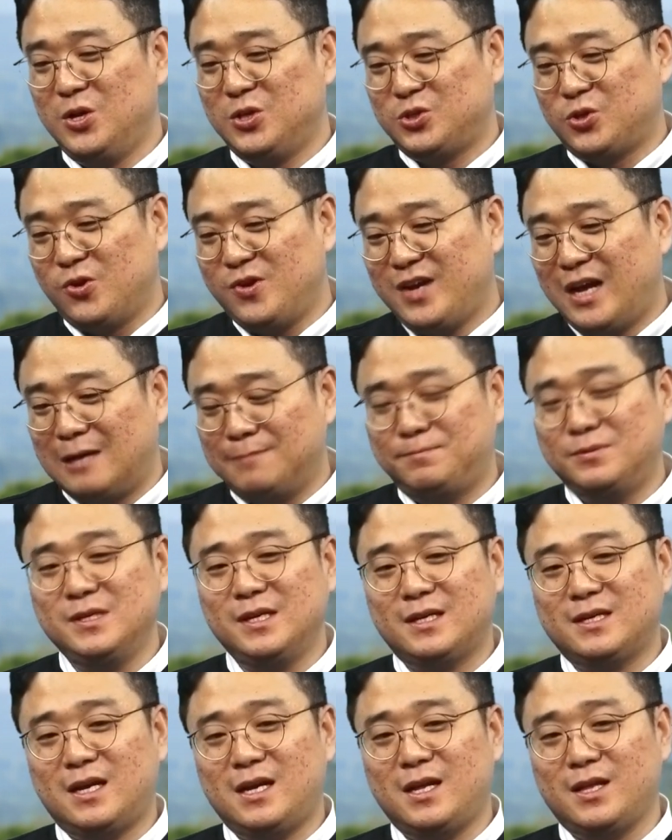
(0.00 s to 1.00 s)
저희가
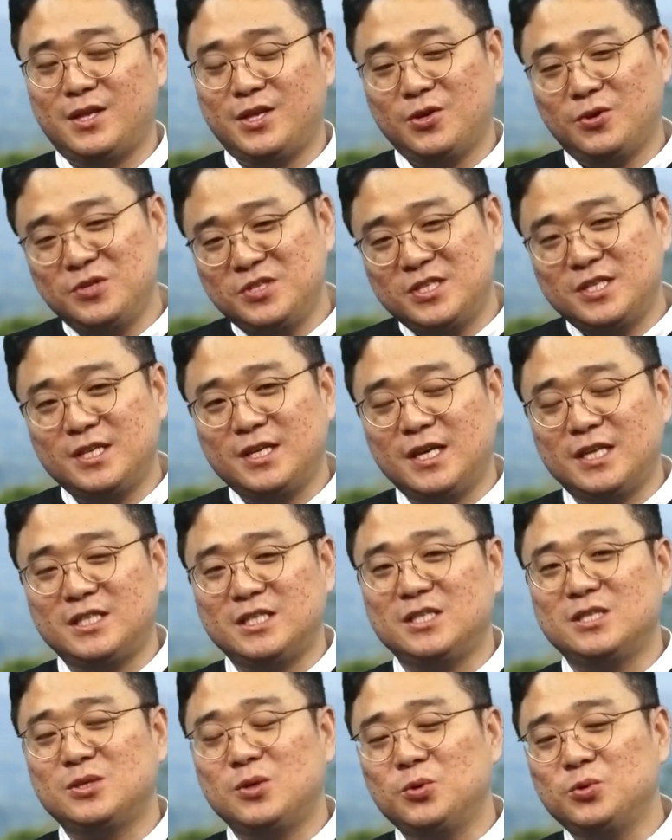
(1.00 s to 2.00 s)
아프니까 현지에
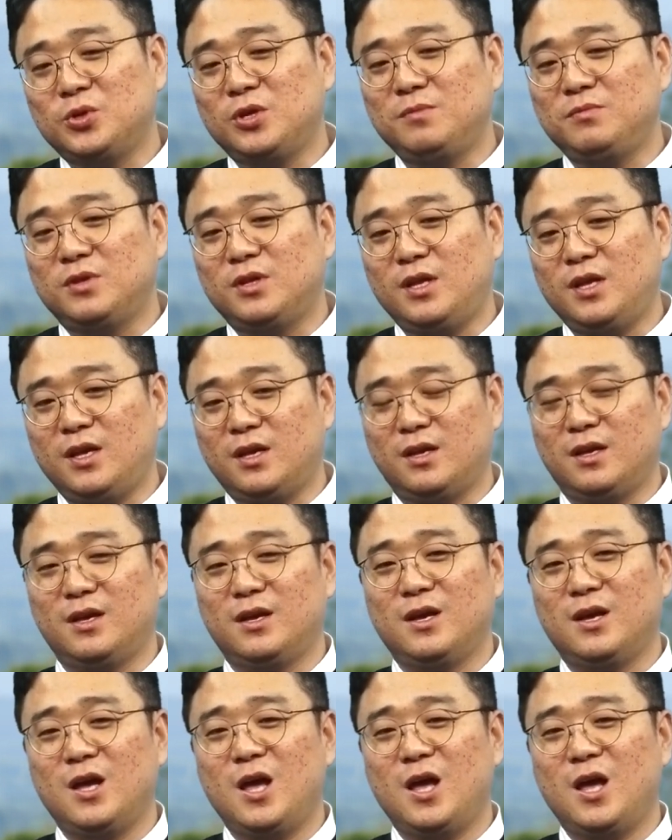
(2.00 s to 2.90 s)
계시는 성도인들이